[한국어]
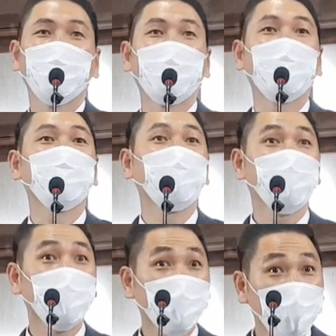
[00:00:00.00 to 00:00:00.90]
내 남편
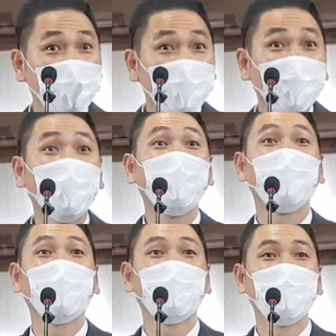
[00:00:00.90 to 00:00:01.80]
술 끊는
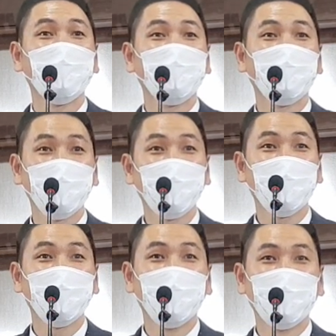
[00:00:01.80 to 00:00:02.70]
거,
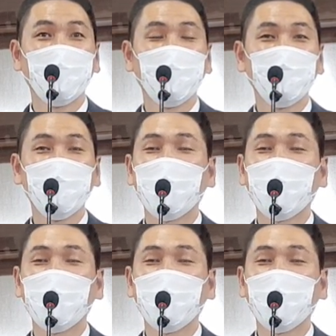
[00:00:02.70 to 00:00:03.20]
그렇죠? 우리